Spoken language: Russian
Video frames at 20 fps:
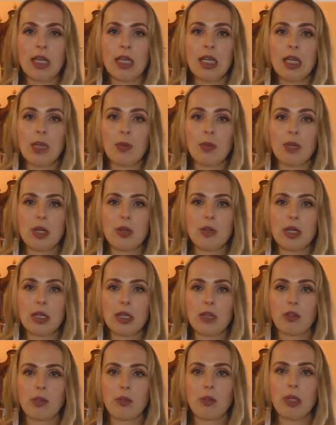и
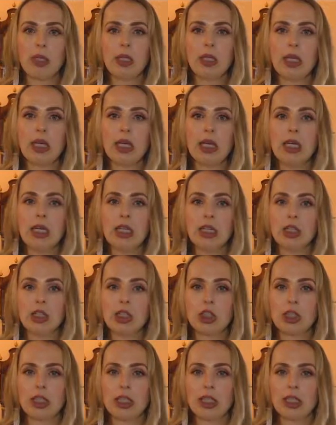предметов быта,
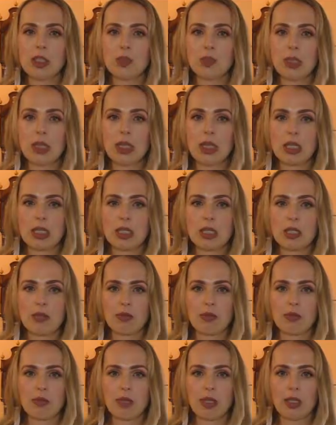начиная с 15
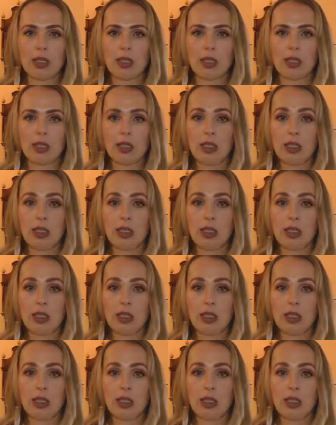века.